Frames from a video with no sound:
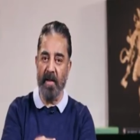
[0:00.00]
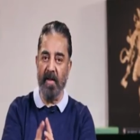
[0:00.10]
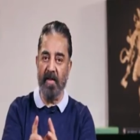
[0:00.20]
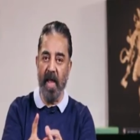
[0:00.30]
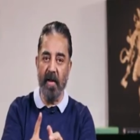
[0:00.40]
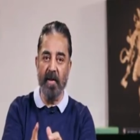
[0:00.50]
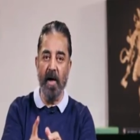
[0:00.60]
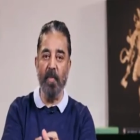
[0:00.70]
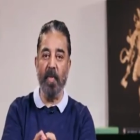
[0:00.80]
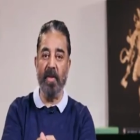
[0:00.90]
அதை
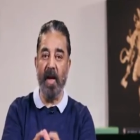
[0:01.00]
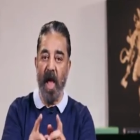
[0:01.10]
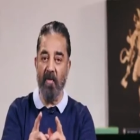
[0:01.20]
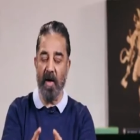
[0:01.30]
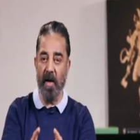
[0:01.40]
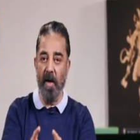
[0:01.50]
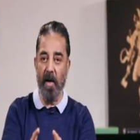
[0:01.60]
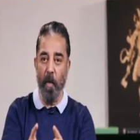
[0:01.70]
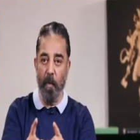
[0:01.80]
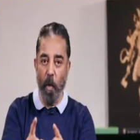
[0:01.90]
தேர்ந்தெடுப்பதில்
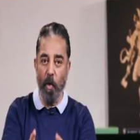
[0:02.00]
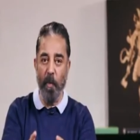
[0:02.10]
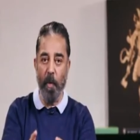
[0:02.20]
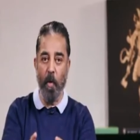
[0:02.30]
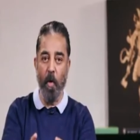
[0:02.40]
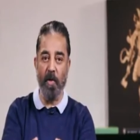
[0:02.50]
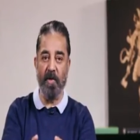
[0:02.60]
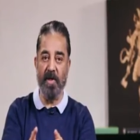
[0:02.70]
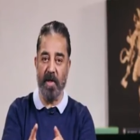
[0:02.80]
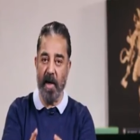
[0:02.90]
அவர்களுக்கு பொறுப்பு
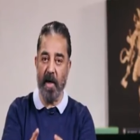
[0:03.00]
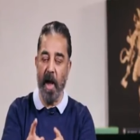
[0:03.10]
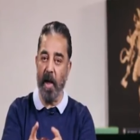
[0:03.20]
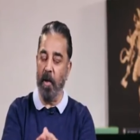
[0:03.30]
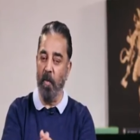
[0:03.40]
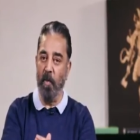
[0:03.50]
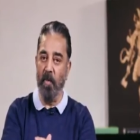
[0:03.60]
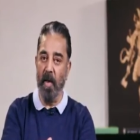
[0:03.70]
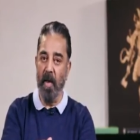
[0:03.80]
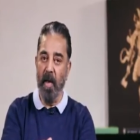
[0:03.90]
கொடுத்த
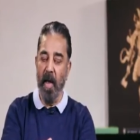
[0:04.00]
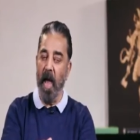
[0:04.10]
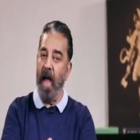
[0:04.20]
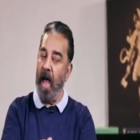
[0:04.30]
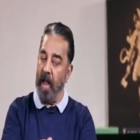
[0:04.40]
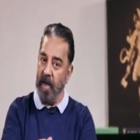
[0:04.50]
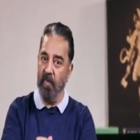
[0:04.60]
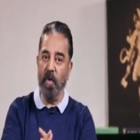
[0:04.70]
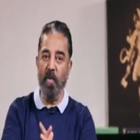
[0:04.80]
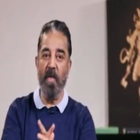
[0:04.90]
ஜனநாயகமும்
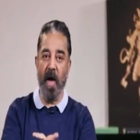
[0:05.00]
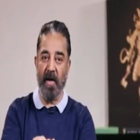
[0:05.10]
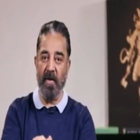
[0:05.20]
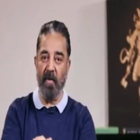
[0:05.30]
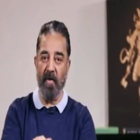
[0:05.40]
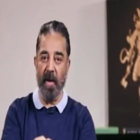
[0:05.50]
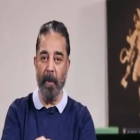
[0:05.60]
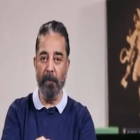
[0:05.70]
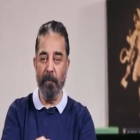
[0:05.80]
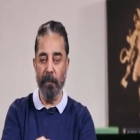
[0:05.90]
அனைவரும் அறிந்தவை